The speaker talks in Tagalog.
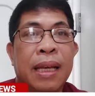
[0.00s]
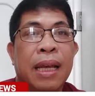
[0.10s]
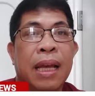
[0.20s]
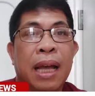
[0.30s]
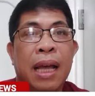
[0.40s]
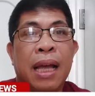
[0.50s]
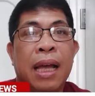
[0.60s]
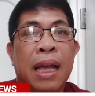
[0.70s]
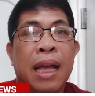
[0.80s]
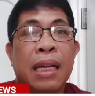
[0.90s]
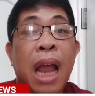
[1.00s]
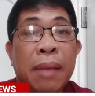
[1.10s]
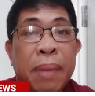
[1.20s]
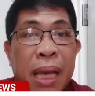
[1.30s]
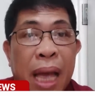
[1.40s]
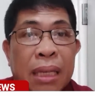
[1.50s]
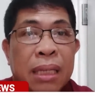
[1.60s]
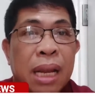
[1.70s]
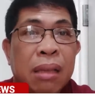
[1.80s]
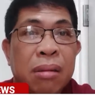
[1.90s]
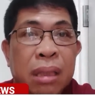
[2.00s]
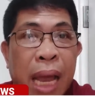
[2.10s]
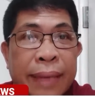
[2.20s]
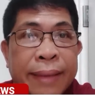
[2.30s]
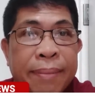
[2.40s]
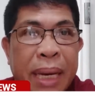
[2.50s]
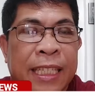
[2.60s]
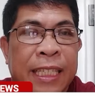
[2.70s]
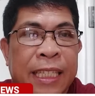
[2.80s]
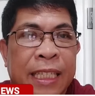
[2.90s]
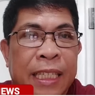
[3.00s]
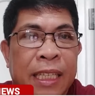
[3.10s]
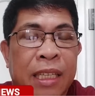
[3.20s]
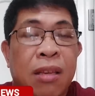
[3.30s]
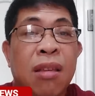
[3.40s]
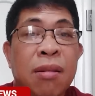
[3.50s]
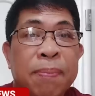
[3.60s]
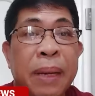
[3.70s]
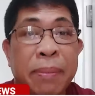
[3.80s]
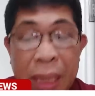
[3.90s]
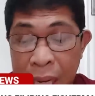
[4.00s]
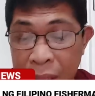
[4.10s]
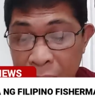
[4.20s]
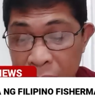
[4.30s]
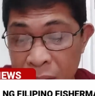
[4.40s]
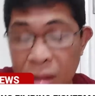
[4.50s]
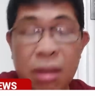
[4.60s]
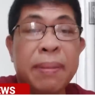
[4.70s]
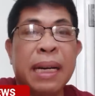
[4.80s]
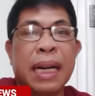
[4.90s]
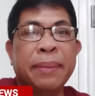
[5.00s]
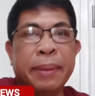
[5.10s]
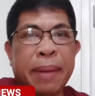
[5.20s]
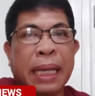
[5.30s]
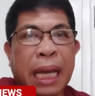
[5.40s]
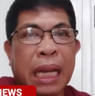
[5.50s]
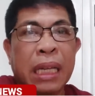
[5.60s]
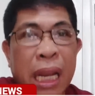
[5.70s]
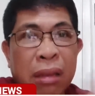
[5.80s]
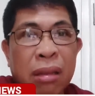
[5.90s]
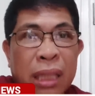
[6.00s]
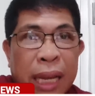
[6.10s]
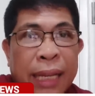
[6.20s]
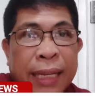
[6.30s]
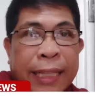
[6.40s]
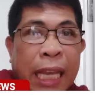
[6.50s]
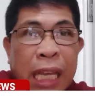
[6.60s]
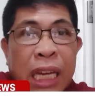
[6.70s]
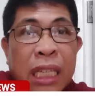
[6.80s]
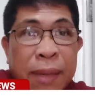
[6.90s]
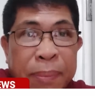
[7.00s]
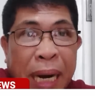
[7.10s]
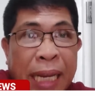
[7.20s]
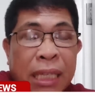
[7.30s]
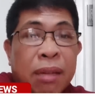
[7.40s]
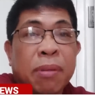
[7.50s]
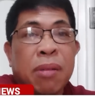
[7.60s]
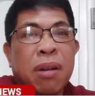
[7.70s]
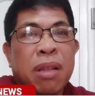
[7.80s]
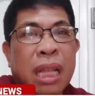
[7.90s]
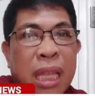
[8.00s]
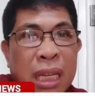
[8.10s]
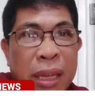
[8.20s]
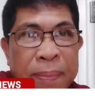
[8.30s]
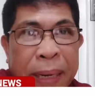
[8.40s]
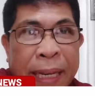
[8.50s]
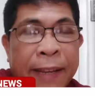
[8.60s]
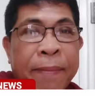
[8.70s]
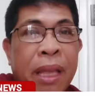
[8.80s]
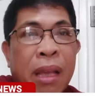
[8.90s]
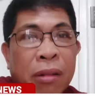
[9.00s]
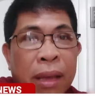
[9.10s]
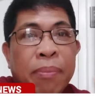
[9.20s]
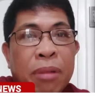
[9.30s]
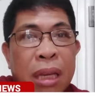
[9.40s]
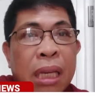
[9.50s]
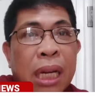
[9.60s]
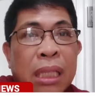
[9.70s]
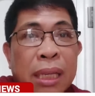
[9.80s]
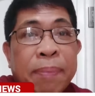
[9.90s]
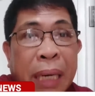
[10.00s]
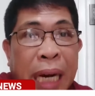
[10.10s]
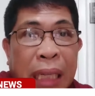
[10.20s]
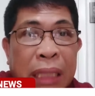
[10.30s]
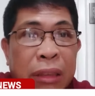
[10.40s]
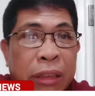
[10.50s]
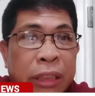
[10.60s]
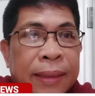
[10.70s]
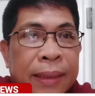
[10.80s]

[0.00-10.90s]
uh, ng bigas dito sa ating bansa. So yung permanent solution mga kababayan dito sa increase in price of commodities, siyempre we have to increase the production.